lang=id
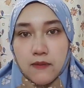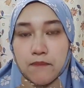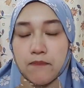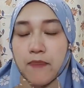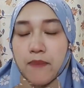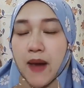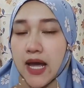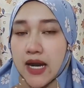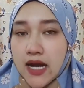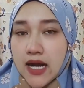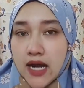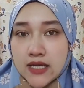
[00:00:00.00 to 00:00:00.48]

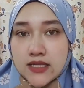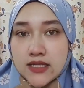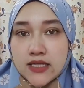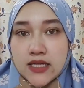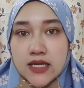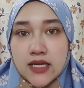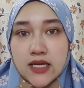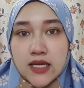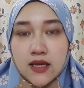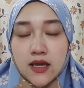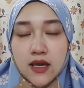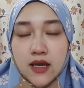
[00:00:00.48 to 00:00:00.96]
parah.
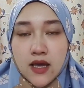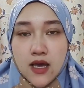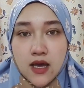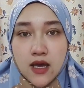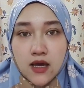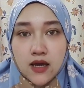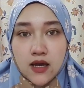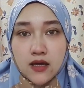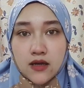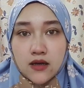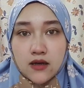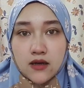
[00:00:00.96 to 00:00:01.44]
Jadi
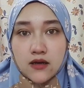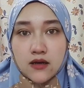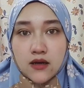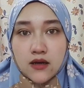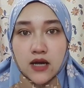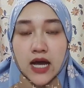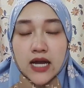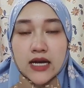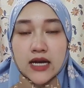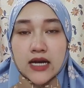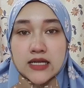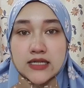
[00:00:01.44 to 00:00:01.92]

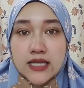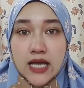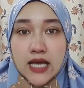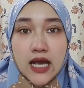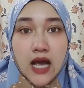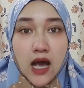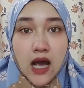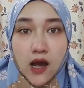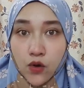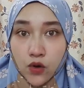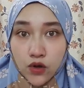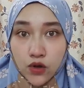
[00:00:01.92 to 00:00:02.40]
uh, karena
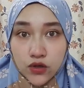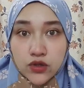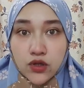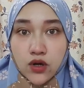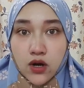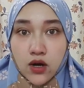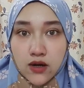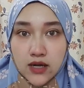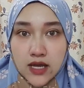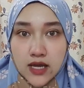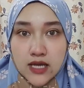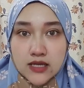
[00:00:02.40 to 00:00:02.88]
saya nggak
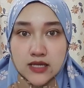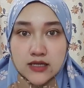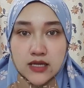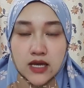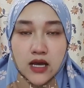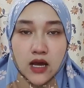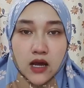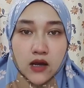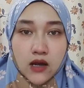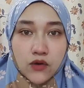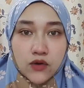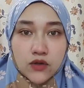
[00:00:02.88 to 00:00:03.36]
kontrol ya,
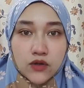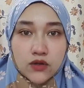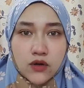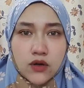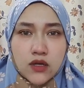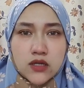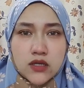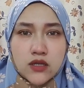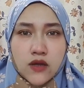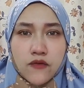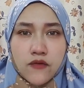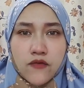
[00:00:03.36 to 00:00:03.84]
saya nggak
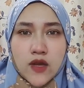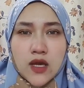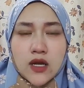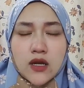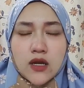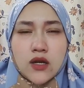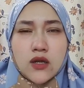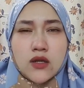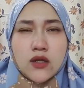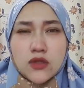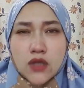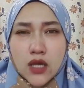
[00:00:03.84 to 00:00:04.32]
kontrol, yang saya
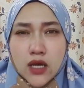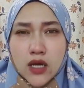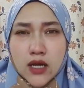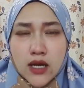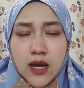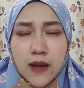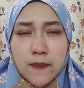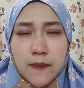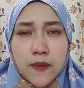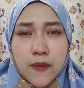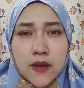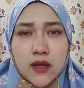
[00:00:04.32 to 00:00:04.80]
pikir ini saya
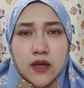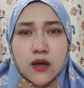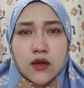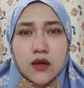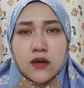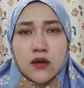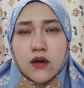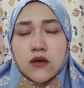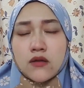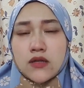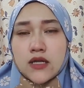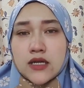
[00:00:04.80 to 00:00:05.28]
kenapa ya,
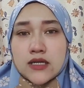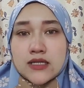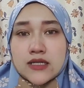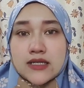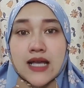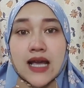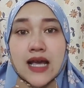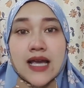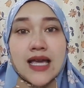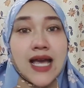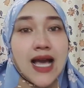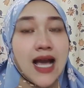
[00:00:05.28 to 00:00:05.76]
ya Allah,
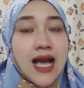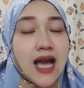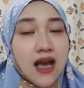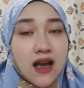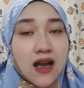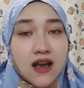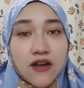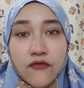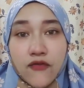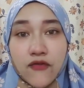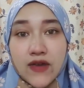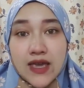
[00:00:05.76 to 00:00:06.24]
saya
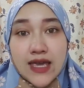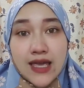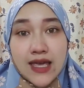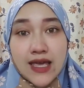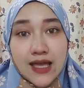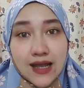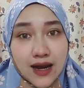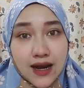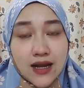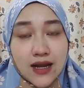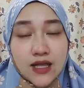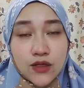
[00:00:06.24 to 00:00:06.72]
nggak
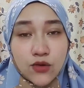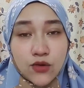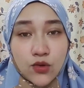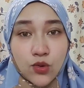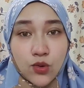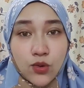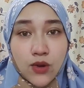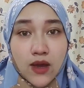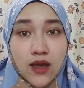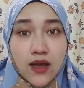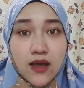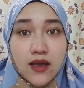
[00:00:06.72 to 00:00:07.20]
kepikiran itu
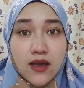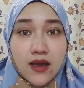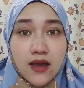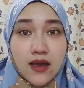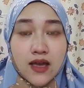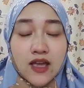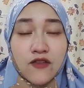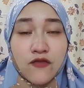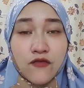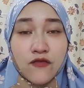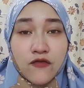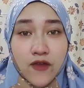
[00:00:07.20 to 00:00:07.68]
tuh
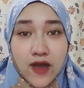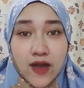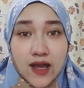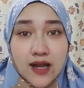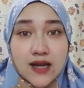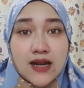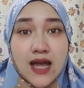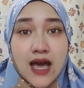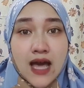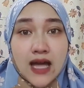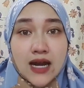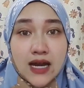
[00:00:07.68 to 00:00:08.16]

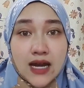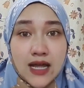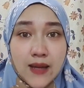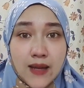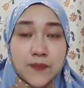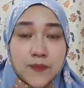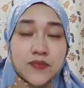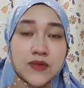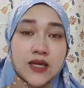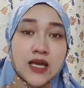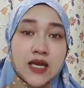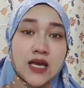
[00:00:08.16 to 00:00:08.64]
efek
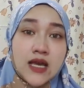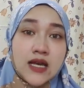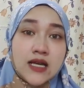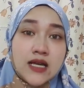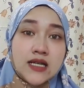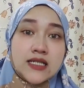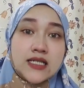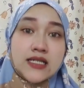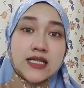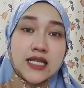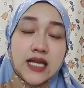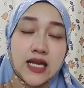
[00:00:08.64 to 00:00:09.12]
dari
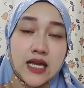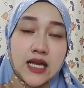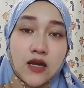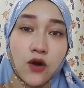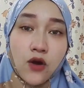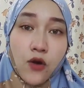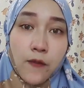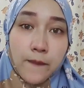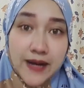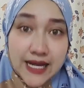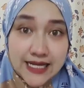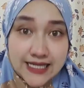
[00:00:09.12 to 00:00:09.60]
si
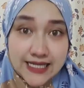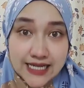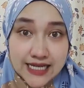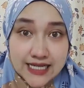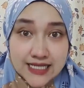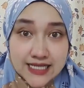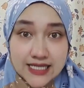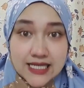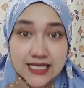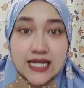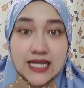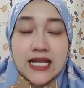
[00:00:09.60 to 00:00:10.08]
operasi
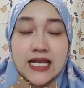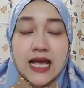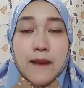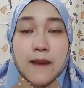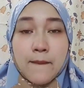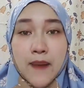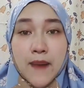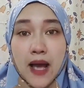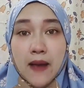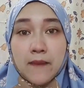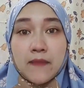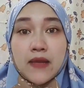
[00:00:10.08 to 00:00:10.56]
kecil
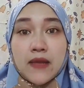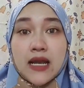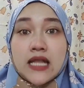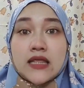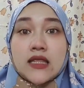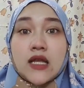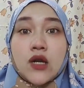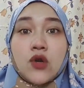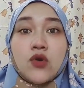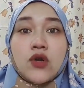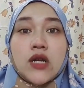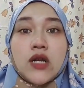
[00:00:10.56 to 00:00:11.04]
yang
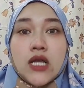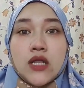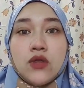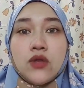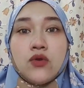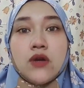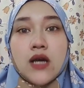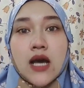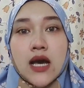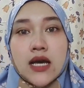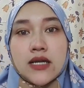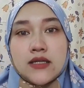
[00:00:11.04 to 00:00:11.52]
pengambilan telur
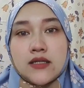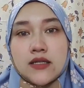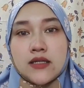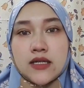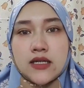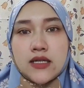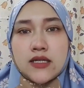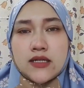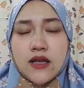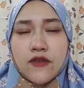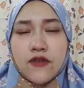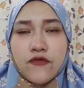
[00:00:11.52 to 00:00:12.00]
itu guys
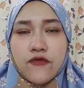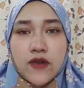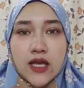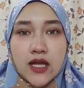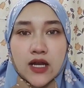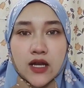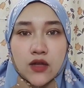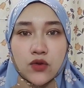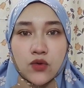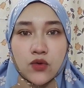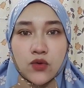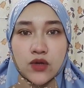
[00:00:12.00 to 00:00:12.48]
jadi saya
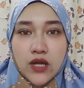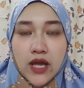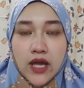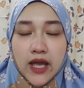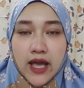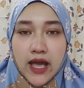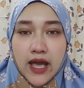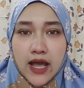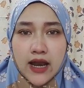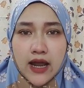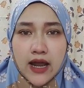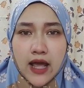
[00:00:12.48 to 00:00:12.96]
pikirnya tuh udah
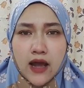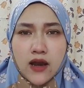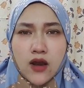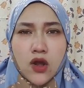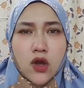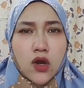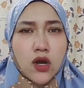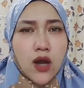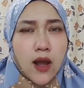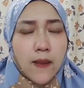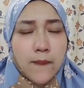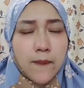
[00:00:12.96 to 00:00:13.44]
yang
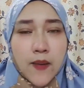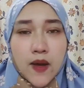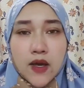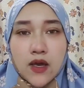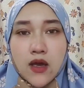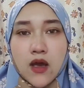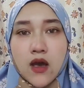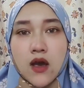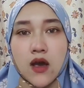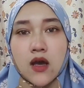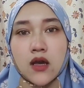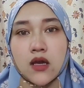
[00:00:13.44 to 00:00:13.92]
aneh-aneh kenapa
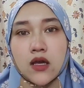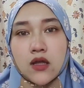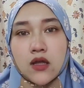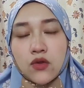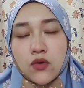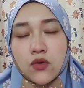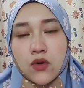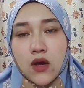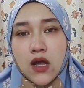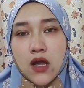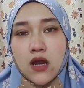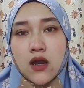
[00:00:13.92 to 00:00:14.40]
ya
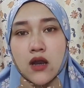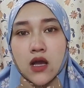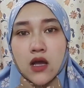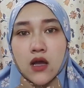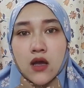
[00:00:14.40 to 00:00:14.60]
gitu kan